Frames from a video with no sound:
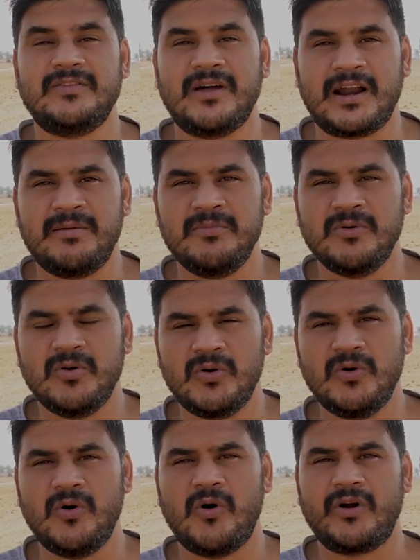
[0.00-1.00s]
धर्म
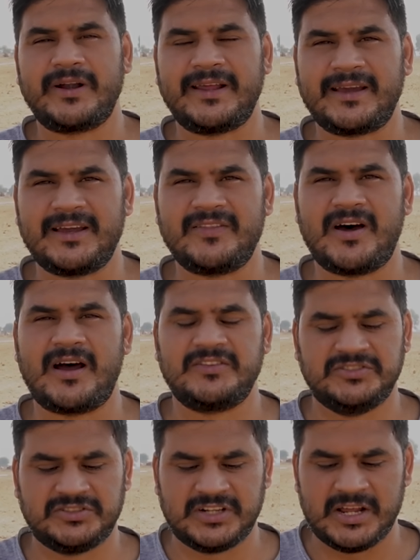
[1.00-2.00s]
गुरु और ठेकेदार
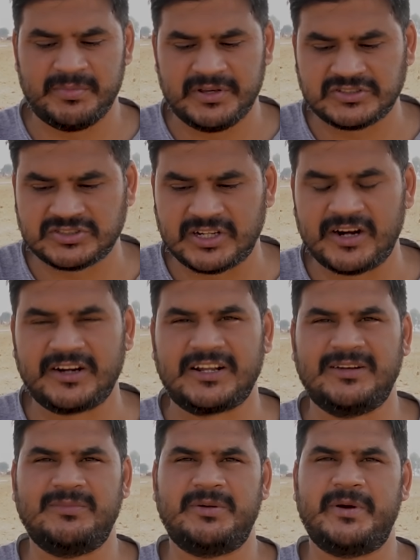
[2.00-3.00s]
जितने भी
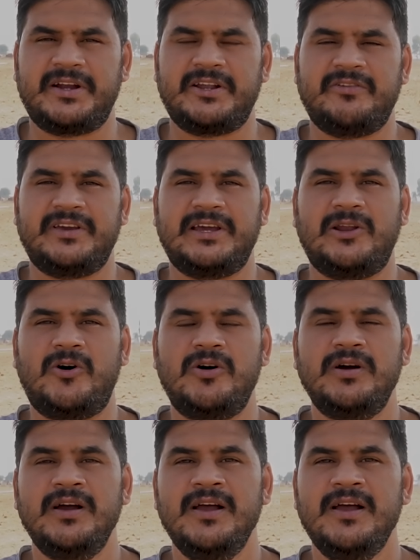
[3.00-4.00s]
संगठन में बैठे हुए ये
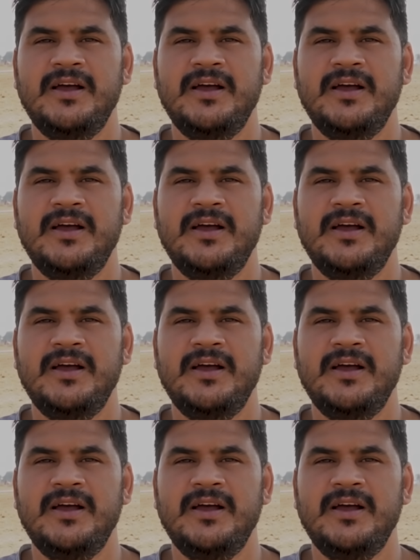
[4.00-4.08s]
लोग